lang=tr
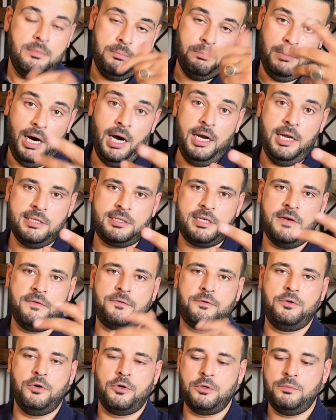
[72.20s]

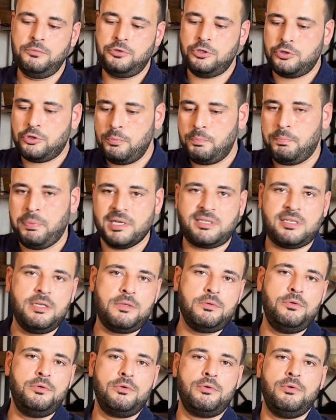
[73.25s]
maalesef diyorum çünkü
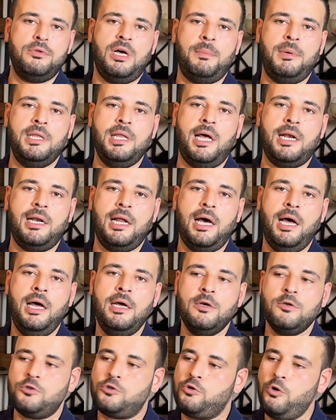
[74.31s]
basit
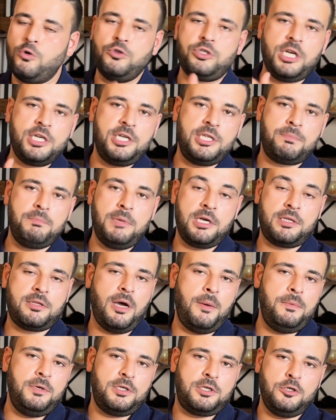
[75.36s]
uygulamalarla sonuca gitmek
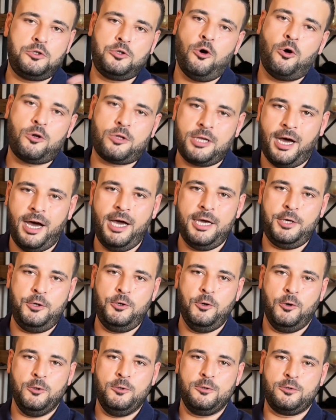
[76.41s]
tabii ki çok daha
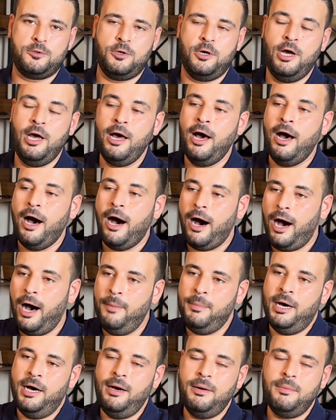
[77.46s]
iyi olurdu.
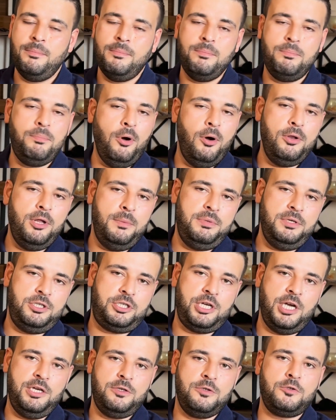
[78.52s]
Ama böyle bir
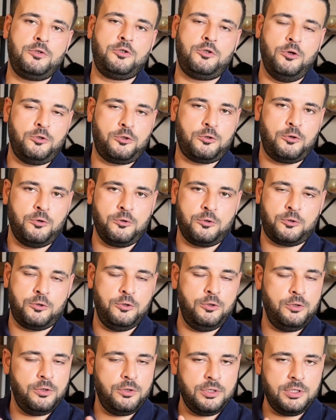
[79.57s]
şey söz
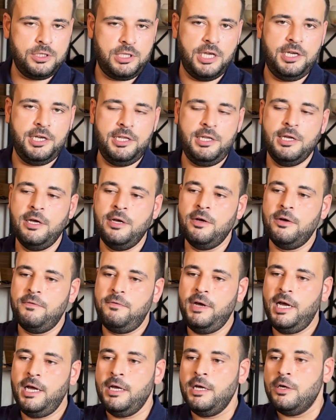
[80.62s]
konusu değil
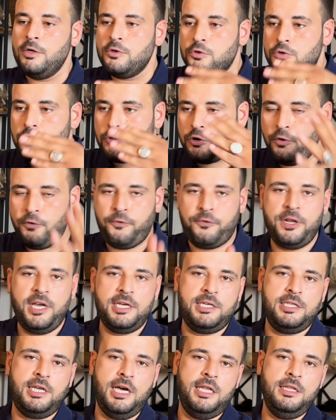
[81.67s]
ve
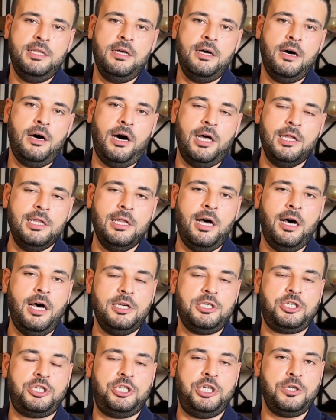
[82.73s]
küfre giden
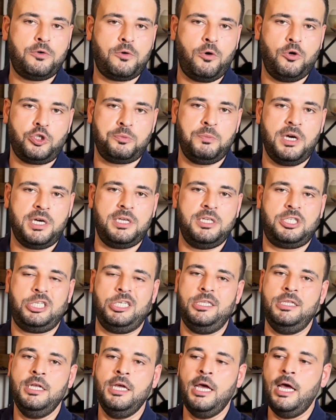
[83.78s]
Allah'a şirk koşmak
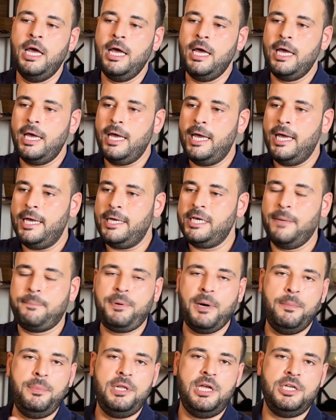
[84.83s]
için e,
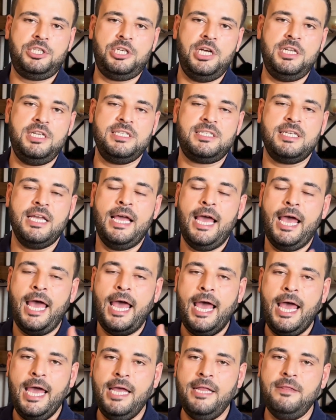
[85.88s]
yapabileceğiniz
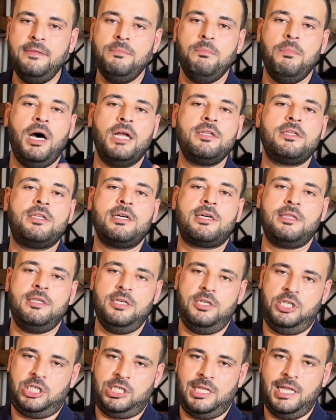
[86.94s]
en
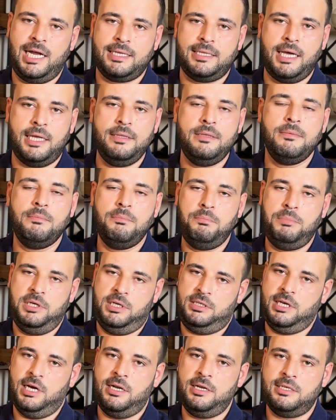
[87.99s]
mantıklı işlerden
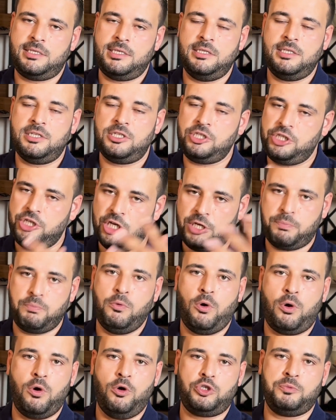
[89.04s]
bir tanesidir. Şirk
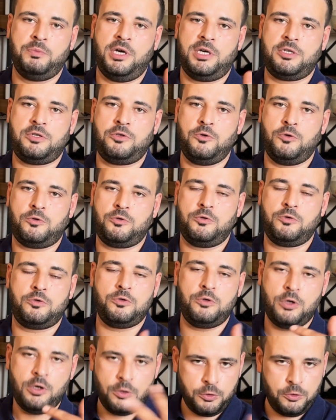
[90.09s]
mi koşmak istiyorsunuz?
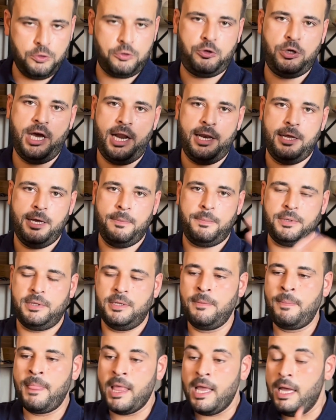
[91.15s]
Ritüel yapın.
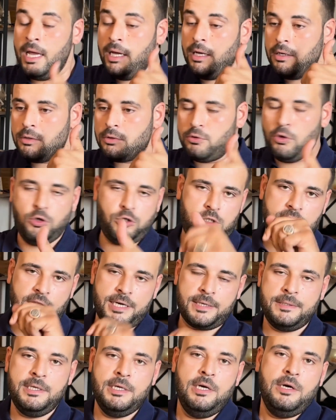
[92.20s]

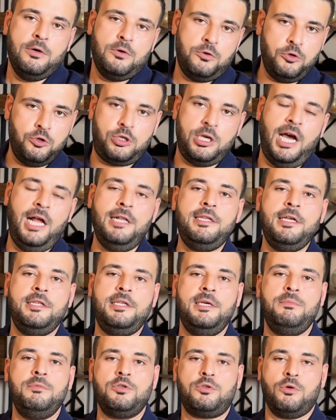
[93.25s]
Dostlar, ritüel
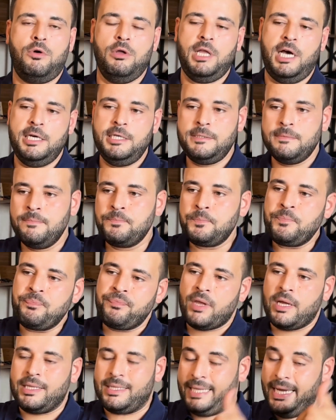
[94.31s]
dediğimiz olay
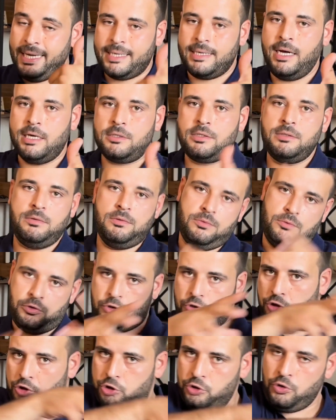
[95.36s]
tekrar
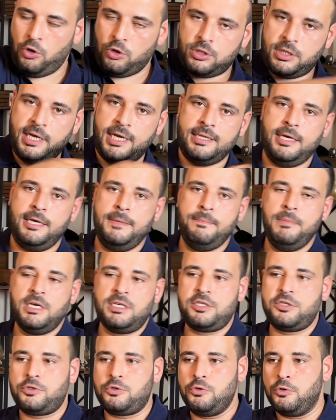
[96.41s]
şu noktaya
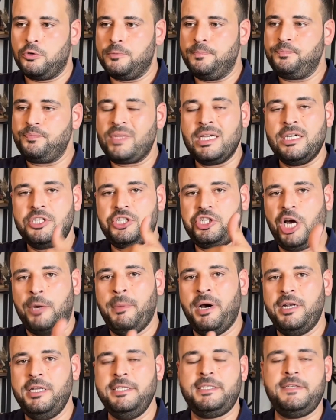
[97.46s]
değinmek istiyorum.
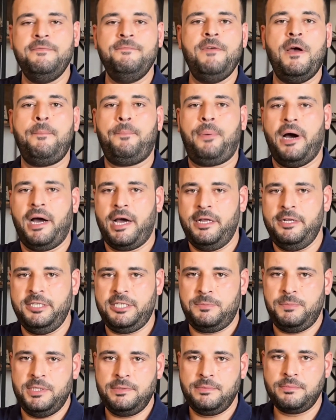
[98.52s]
Şamanizm ve
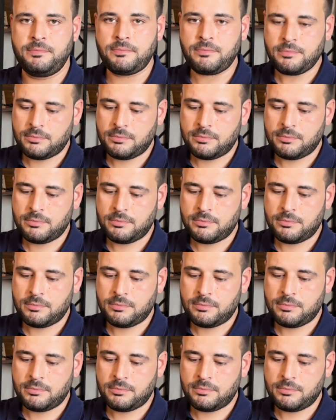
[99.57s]
paganizmin